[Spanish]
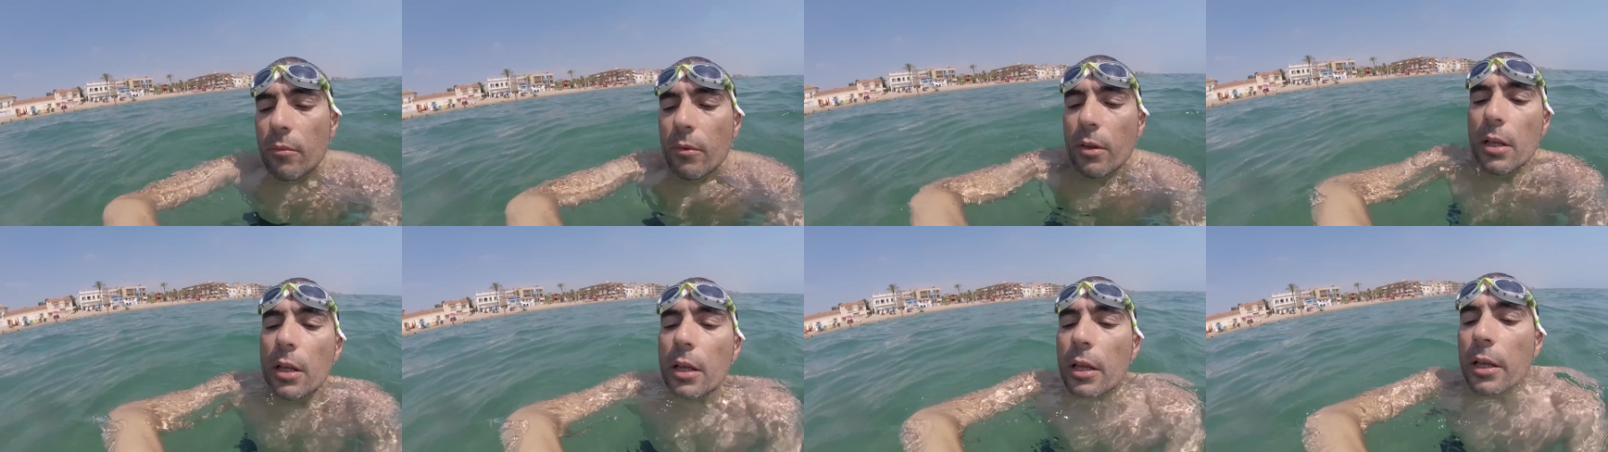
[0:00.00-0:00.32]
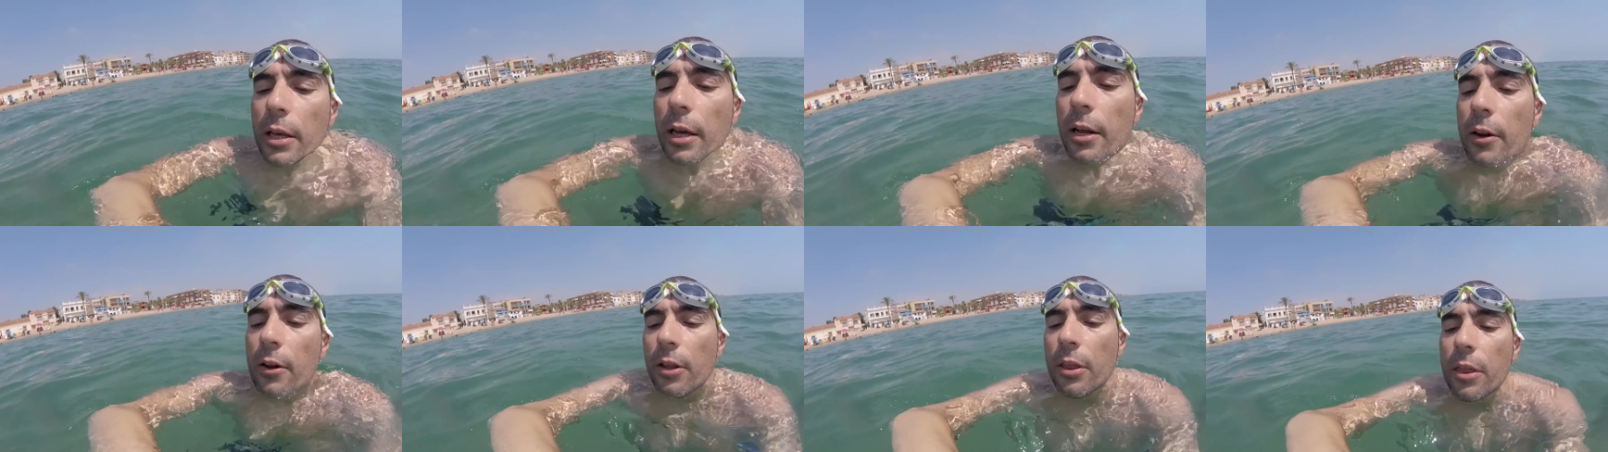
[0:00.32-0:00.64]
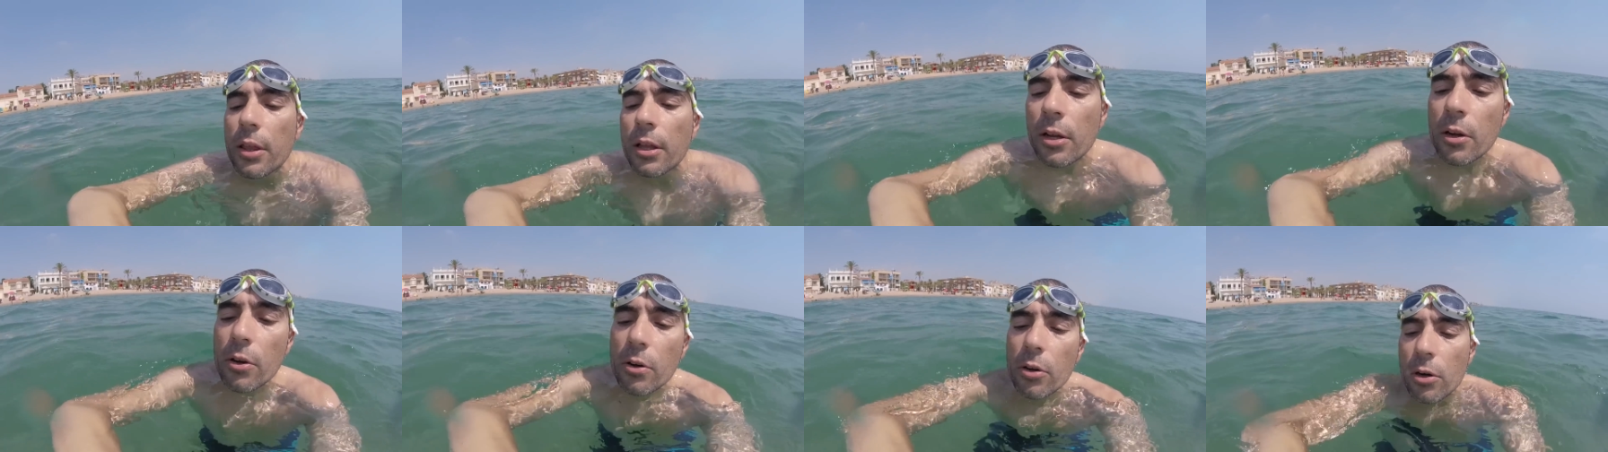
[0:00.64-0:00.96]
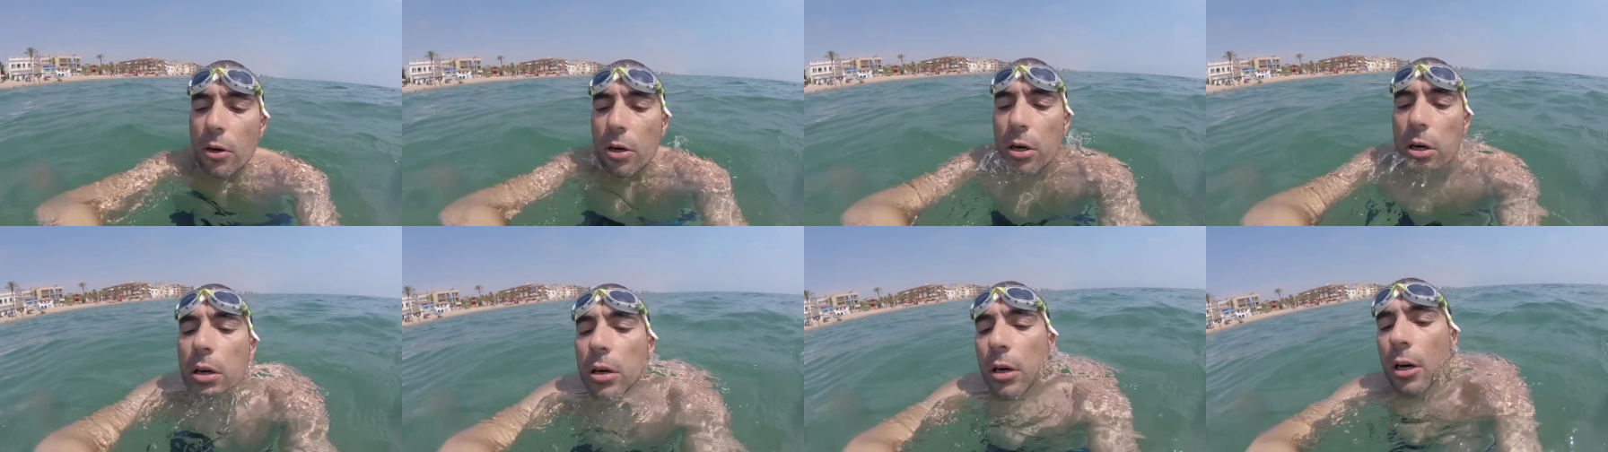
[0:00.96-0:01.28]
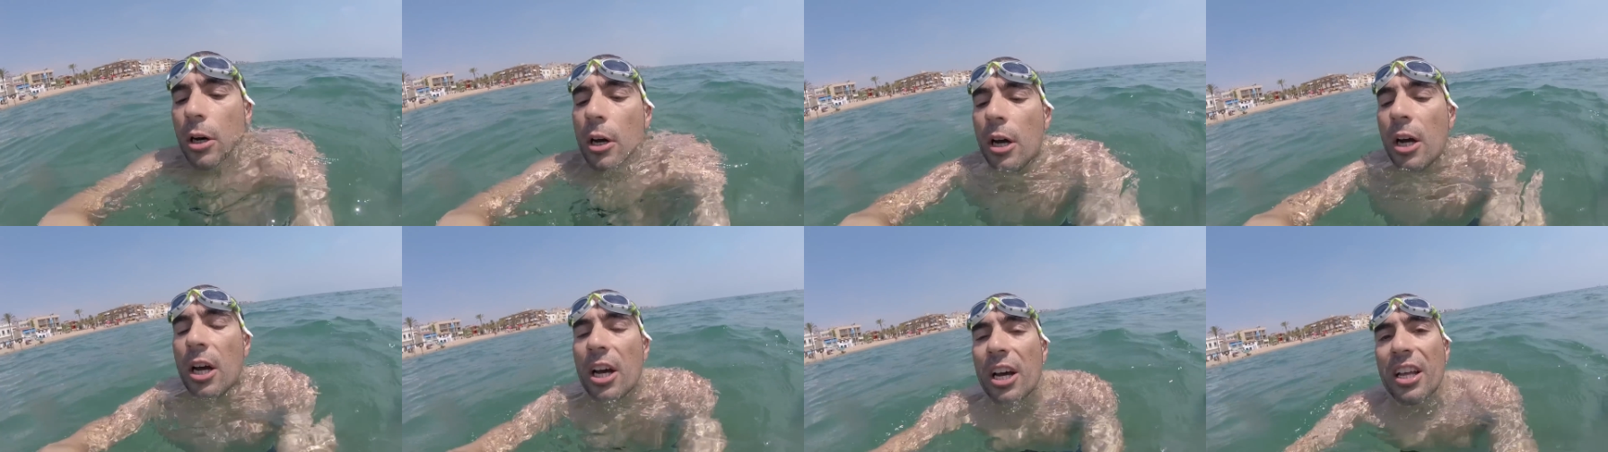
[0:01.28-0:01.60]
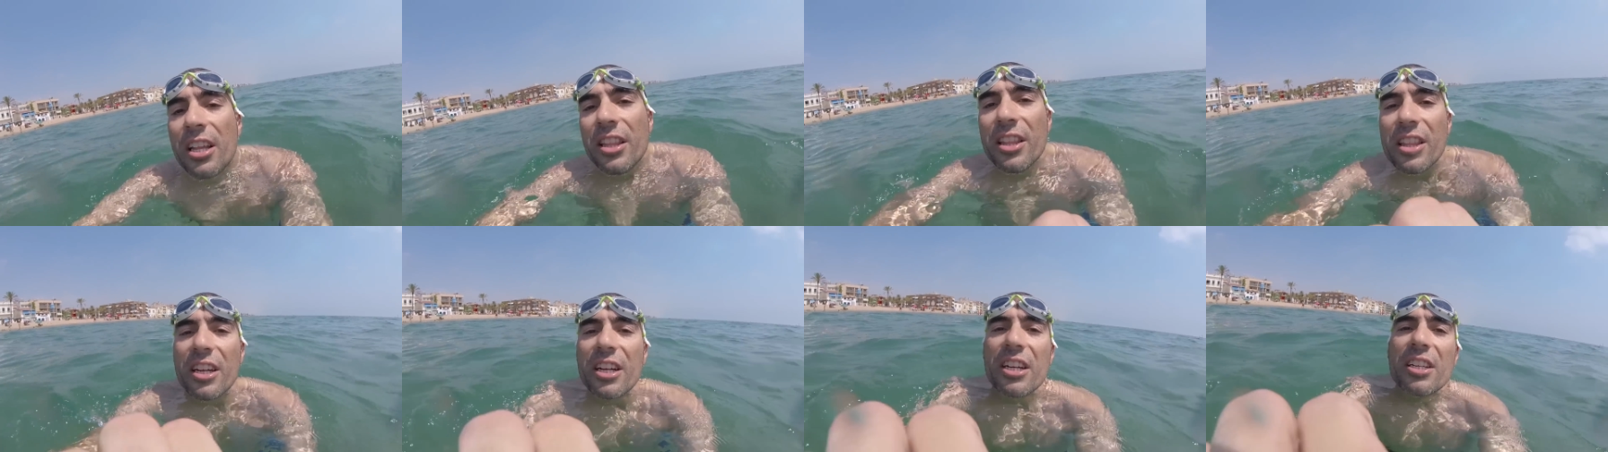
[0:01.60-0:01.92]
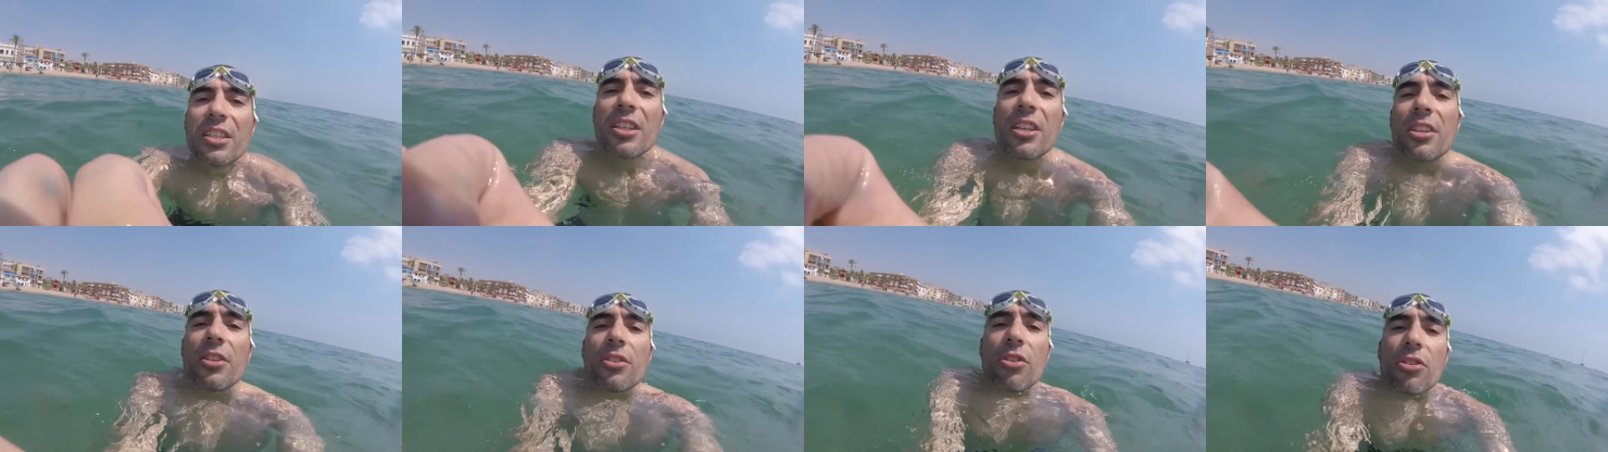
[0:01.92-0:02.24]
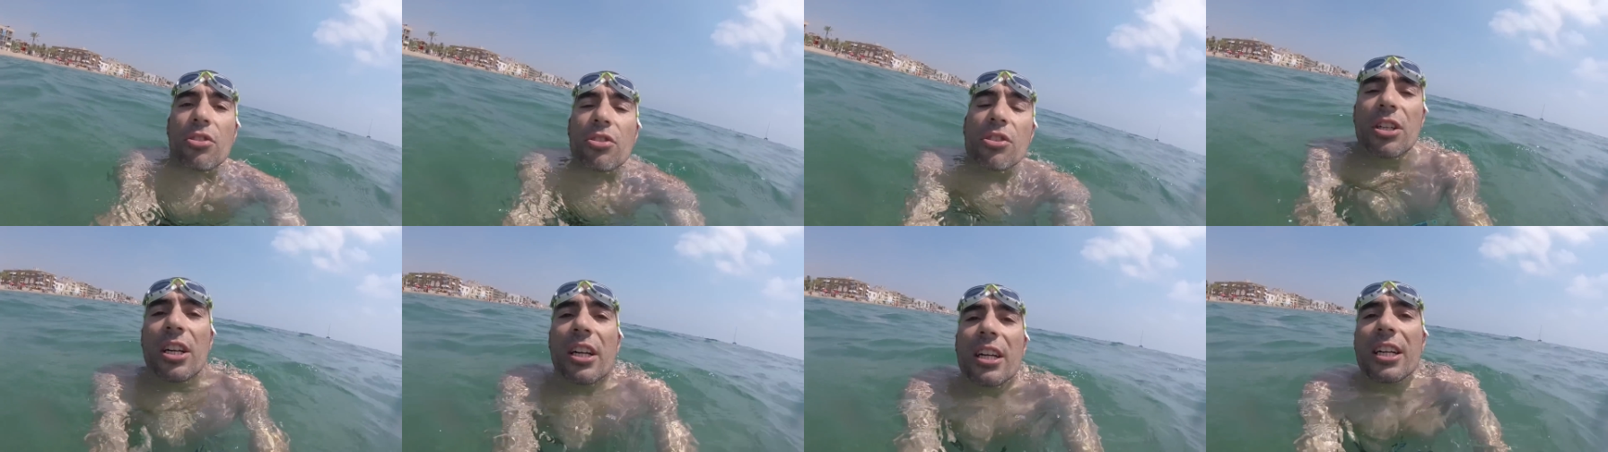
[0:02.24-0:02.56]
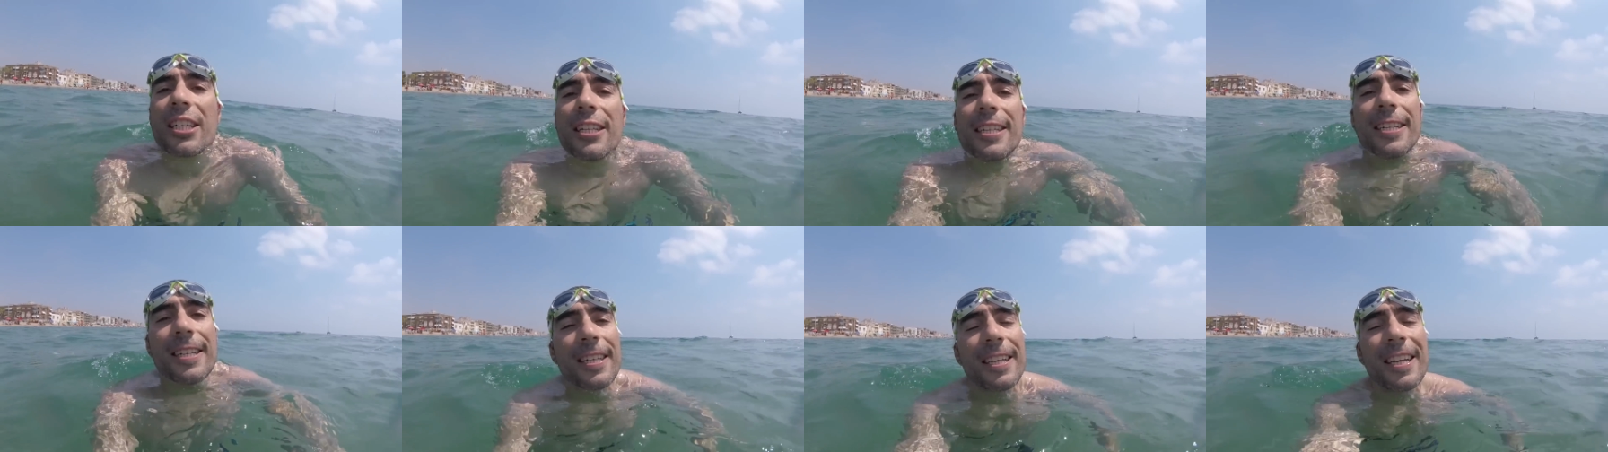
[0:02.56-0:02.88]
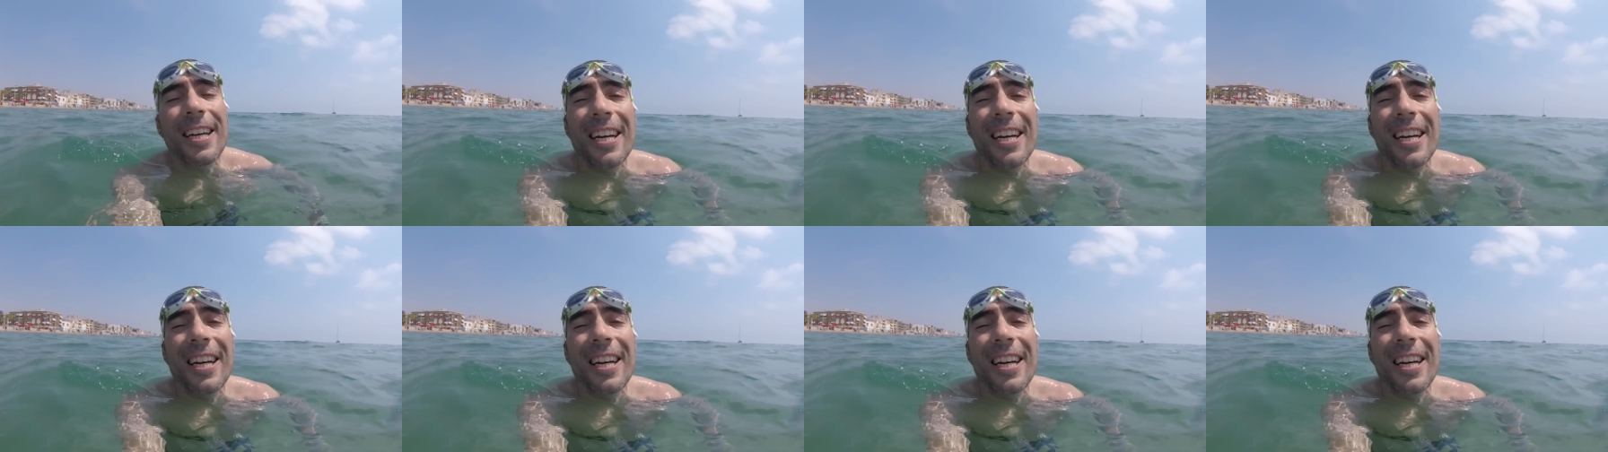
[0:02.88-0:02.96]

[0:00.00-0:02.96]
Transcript: Y el 5, 303.